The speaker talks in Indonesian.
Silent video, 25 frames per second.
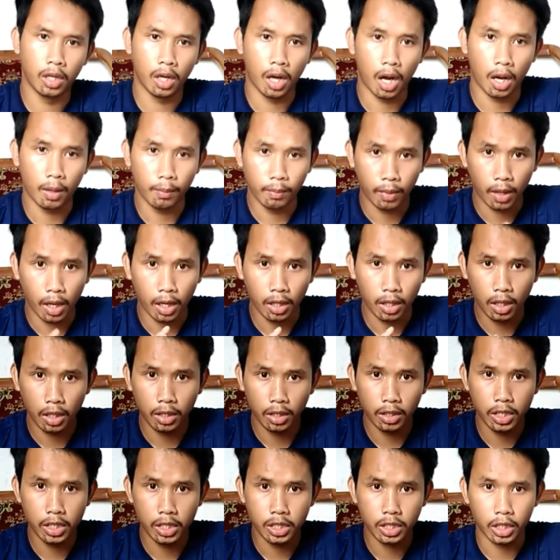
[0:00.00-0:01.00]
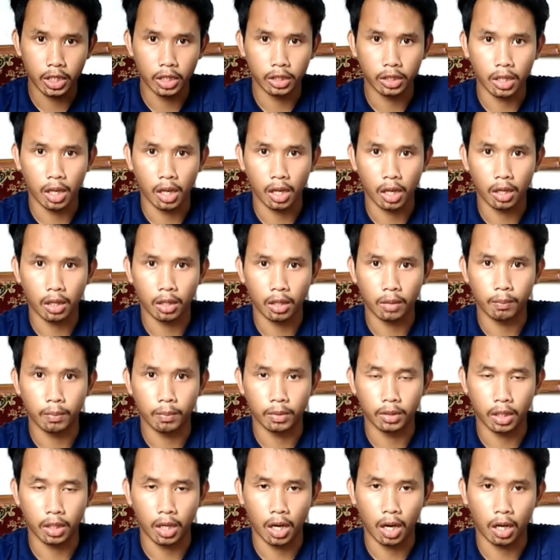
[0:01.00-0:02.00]
yang berada di sekitar
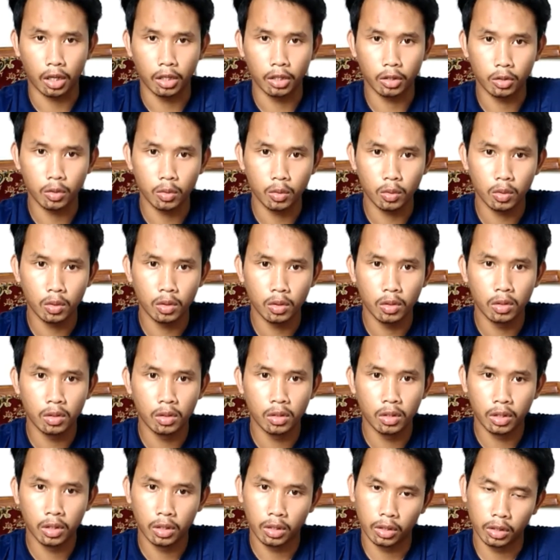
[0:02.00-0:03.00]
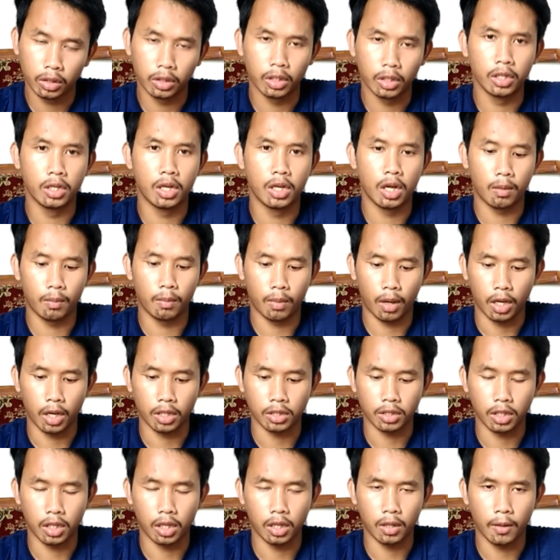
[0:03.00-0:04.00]
peternakan itu tidak
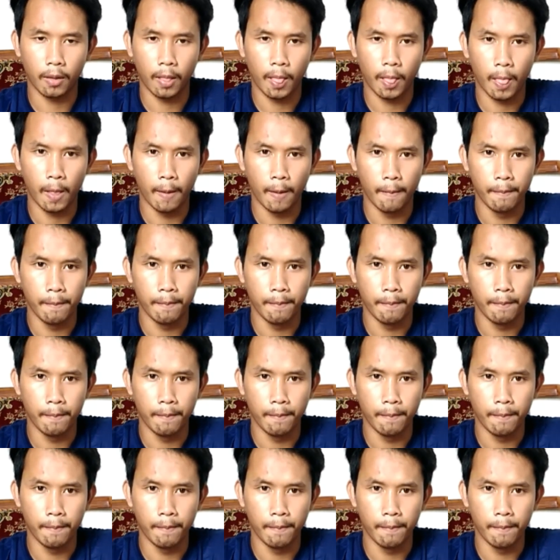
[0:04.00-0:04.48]
merasa